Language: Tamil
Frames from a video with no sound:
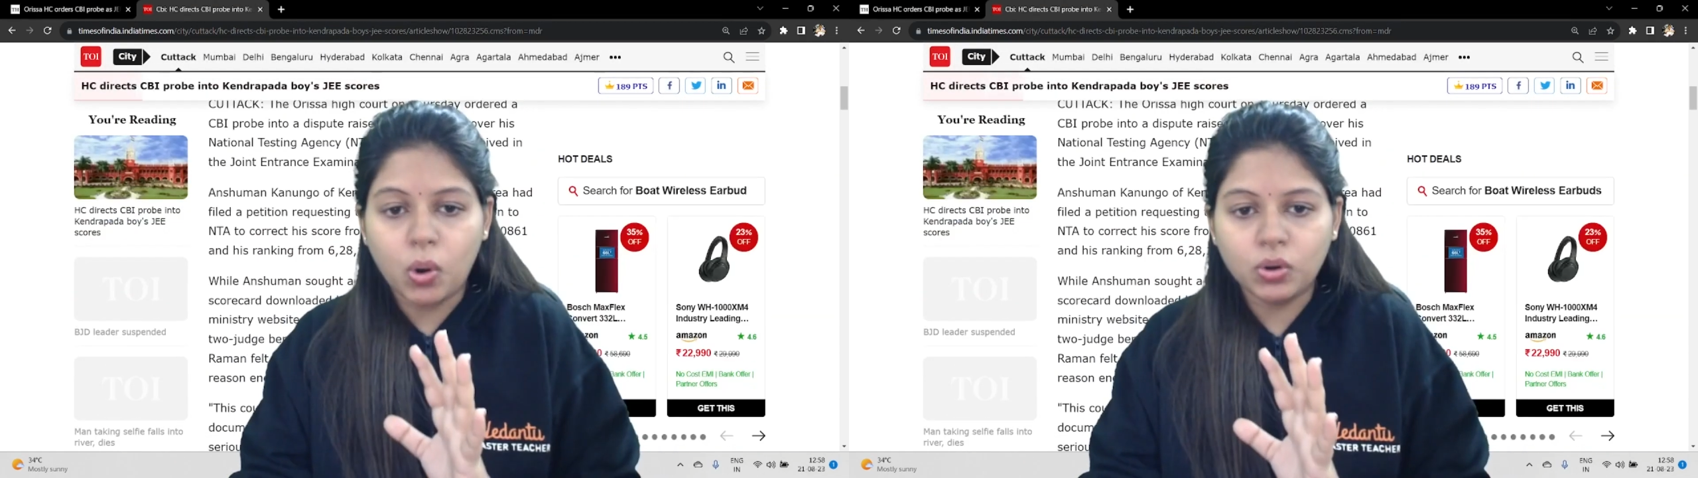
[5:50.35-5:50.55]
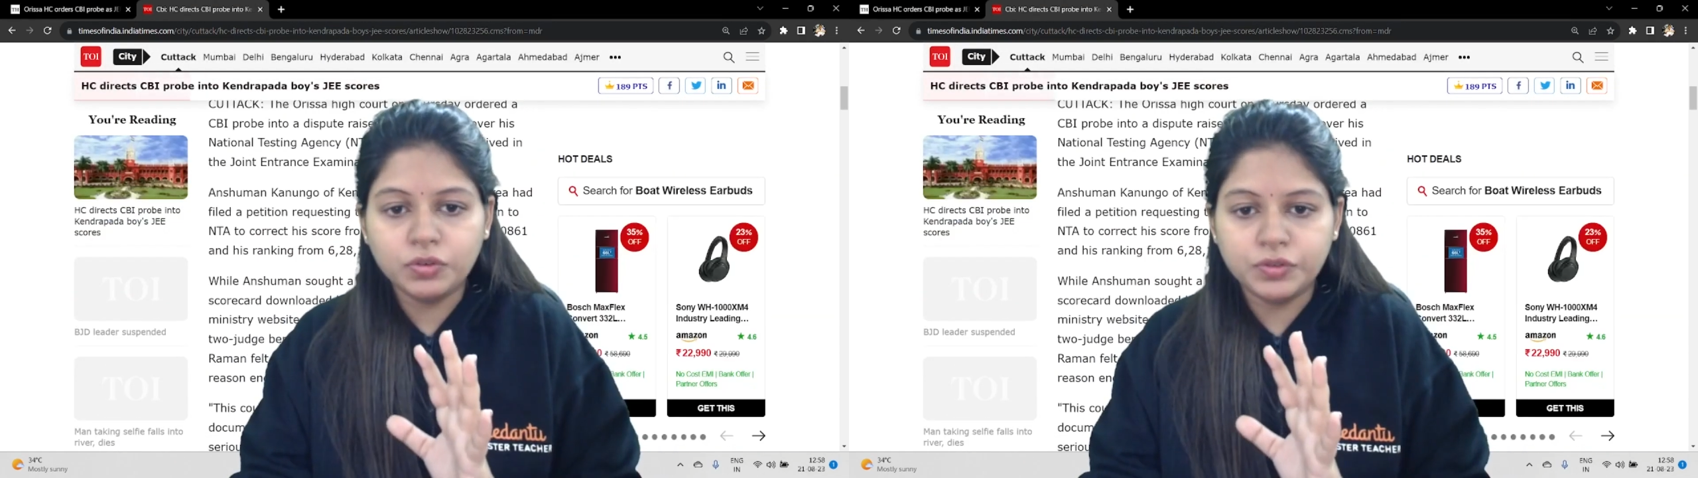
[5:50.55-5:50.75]

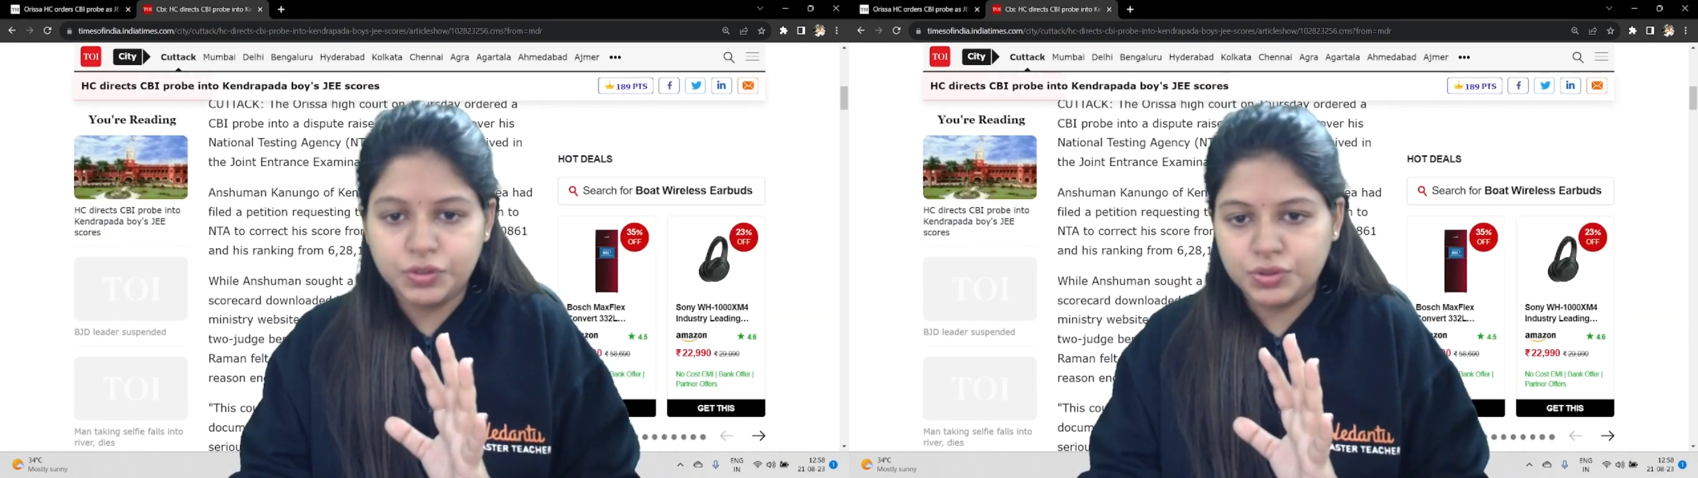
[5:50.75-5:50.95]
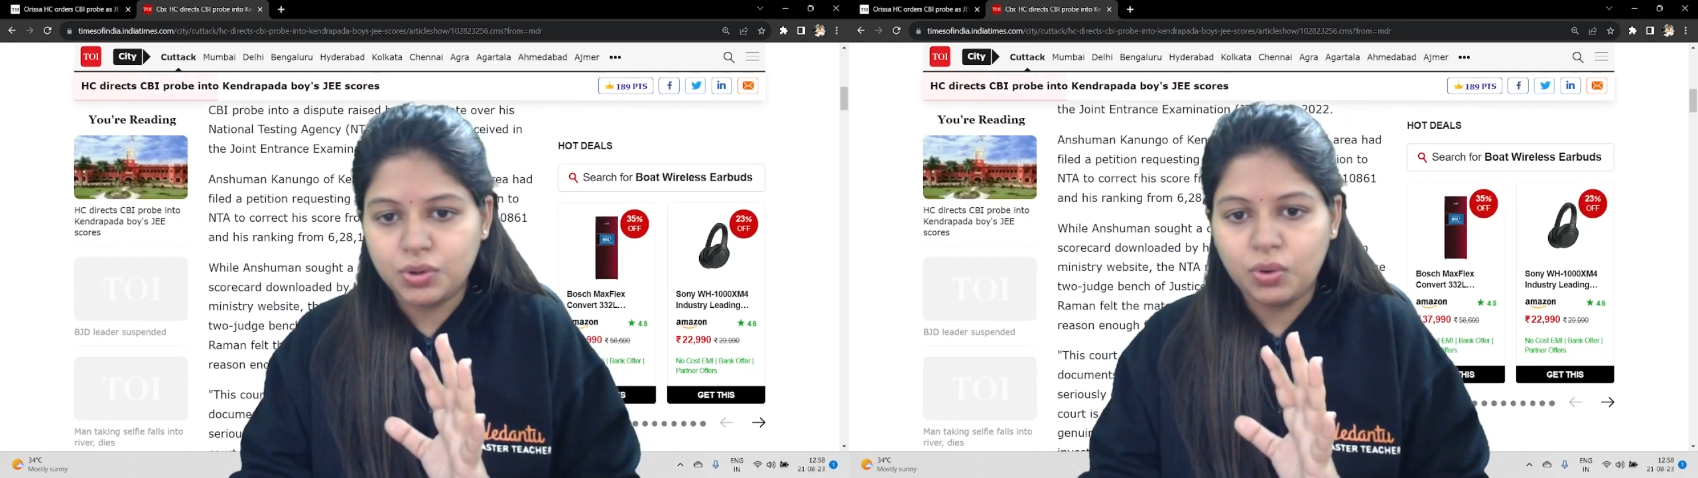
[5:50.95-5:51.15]
ஆல் ஆஃப்
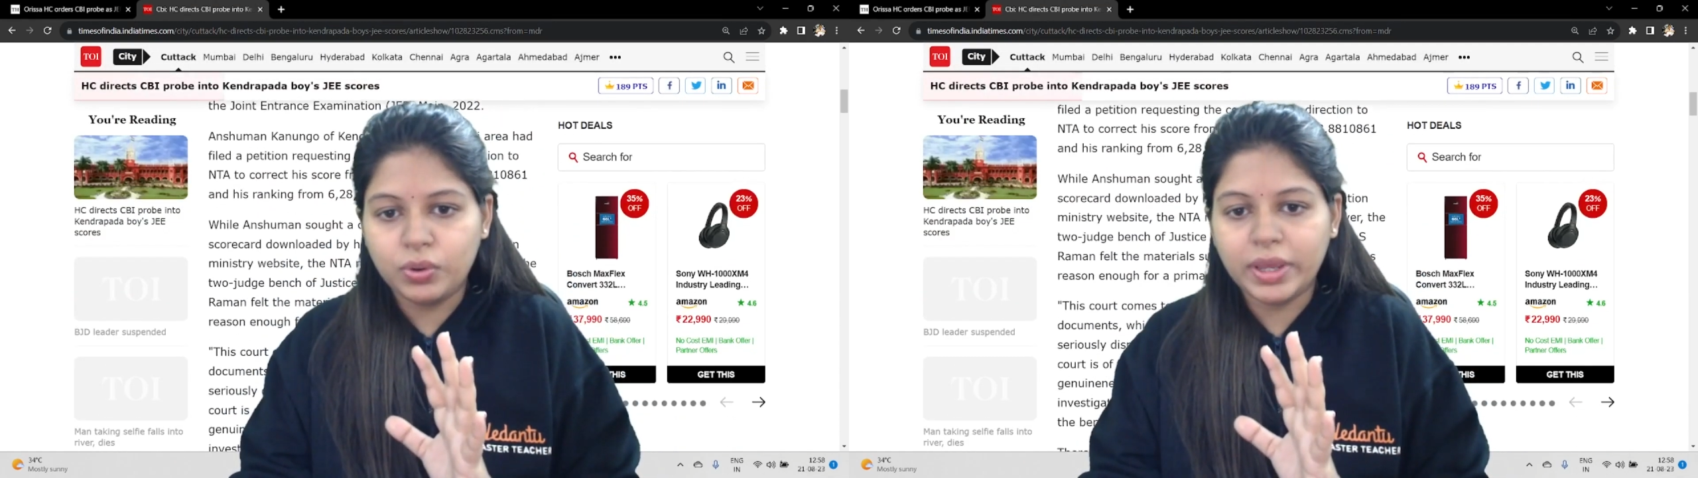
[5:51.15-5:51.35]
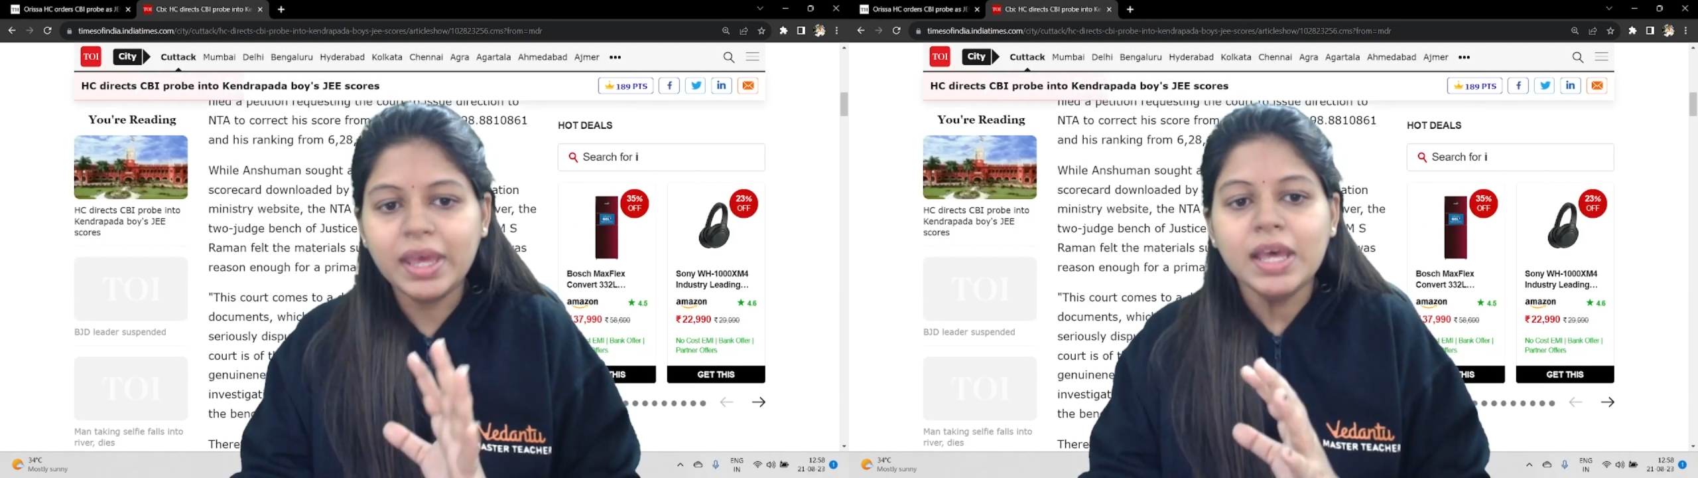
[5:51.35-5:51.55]
திஸ்
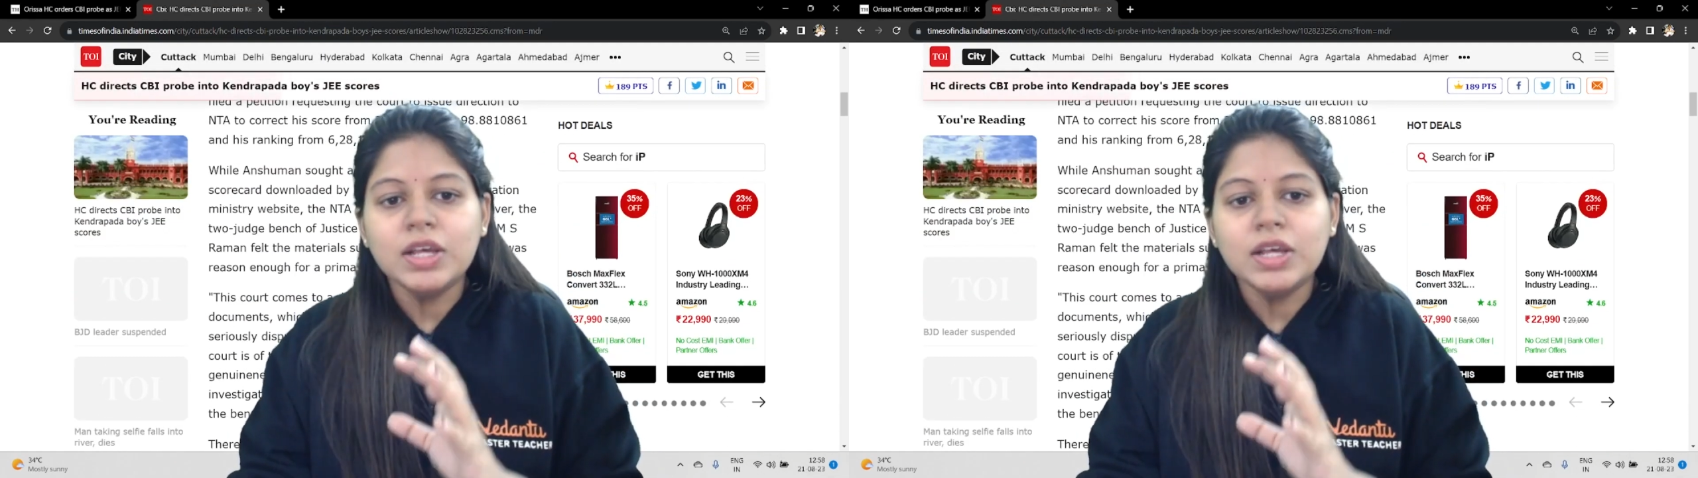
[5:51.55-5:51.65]
ஓகே